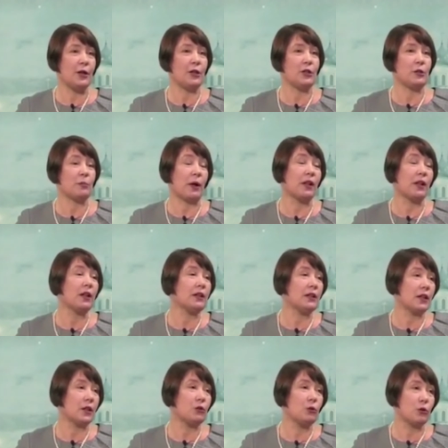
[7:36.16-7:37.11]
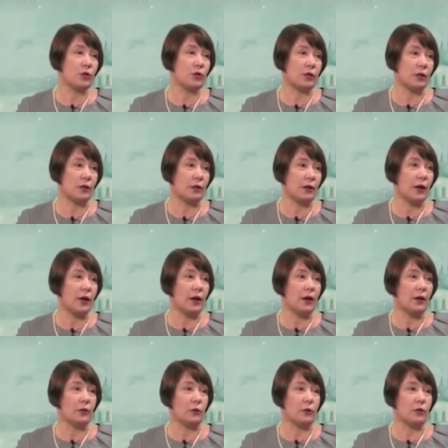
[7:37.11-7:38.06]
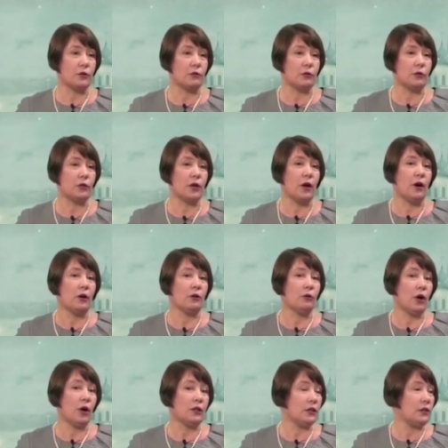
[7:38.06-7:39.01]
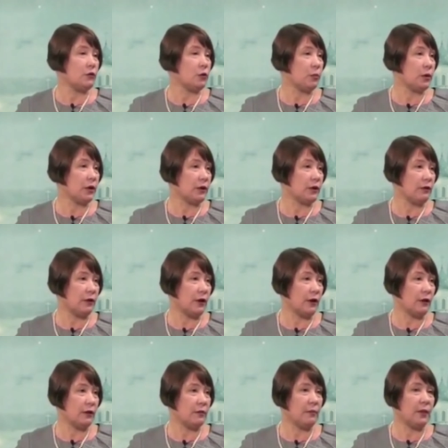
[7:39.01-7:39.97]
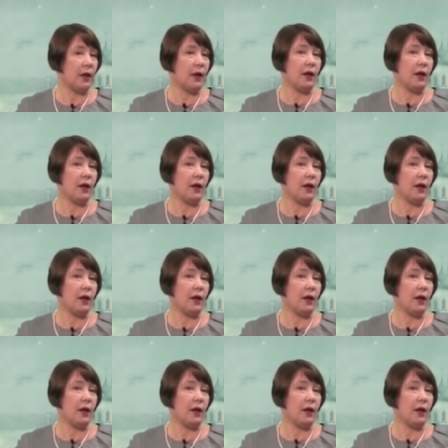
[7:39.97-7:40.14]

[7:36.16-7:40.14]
И спала она на досках. То есть вот, ну, она это все прикрывала.